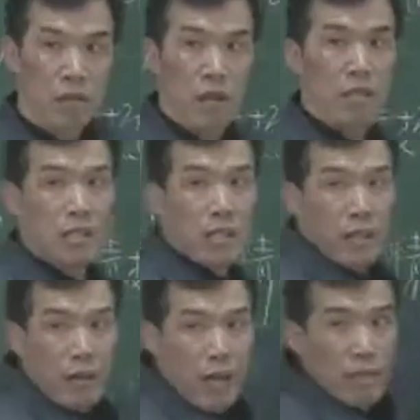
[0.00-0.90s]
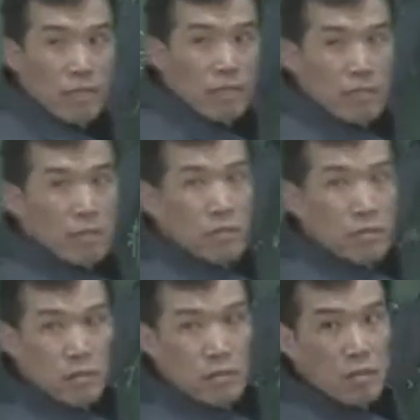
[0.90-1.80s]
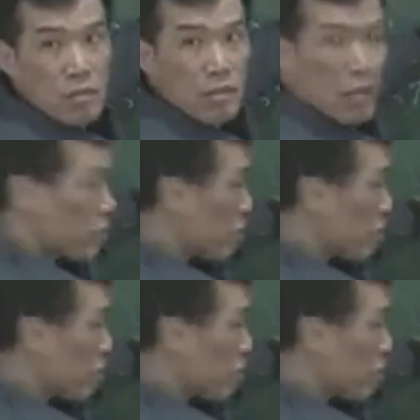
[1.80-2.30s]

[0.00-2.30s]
它会影响到肝，就等